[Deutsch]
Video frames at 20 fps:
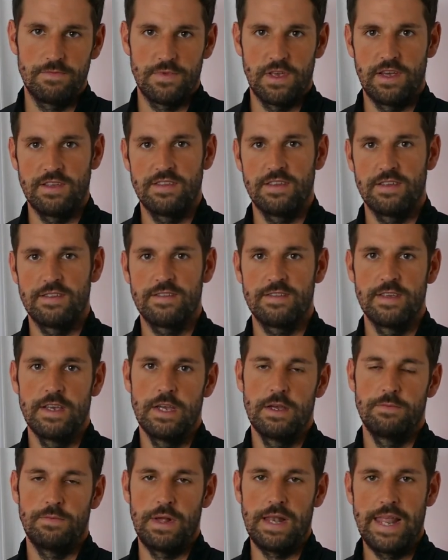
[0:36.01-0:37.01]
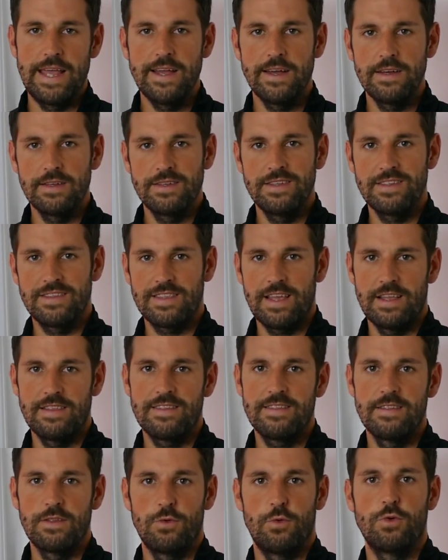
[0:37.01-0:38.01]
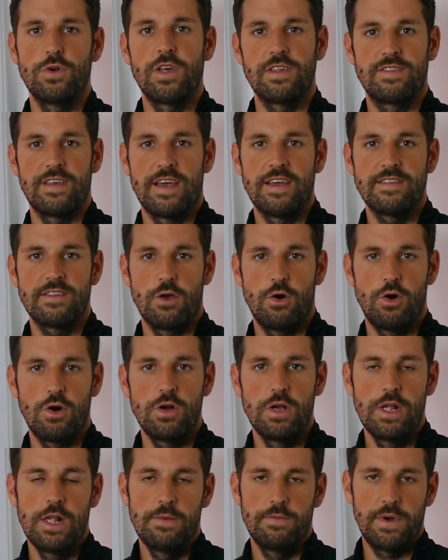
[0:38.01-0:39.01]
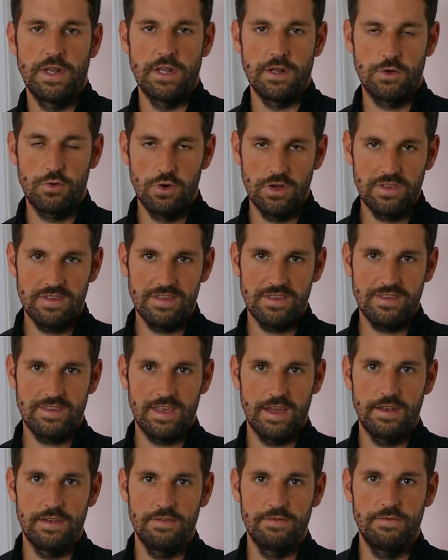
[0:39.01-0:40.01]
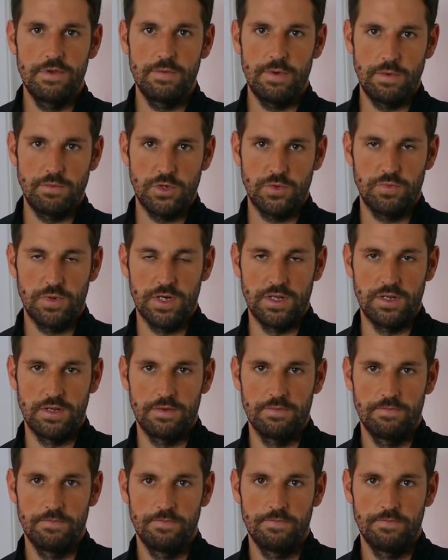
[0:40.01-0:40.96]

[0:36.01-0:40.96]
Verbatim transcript: sei es jetzt bei längeren Distanzen oder sei es auch bei den Kurzdistanten wie beim Sprint.